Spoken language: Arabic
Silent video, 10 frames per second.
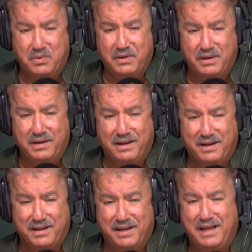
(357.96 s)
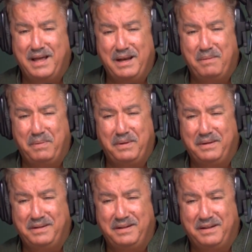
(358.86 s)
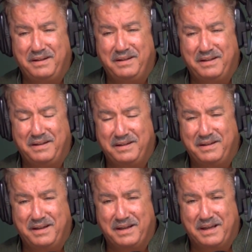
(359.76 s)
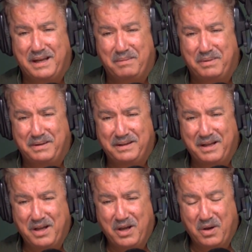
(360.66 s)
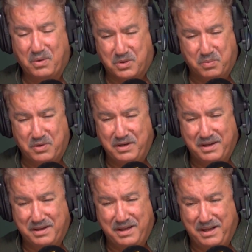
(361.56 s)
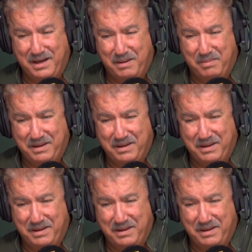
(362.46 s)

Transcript: يا قلبي يا قلبي اصبر يا قلبي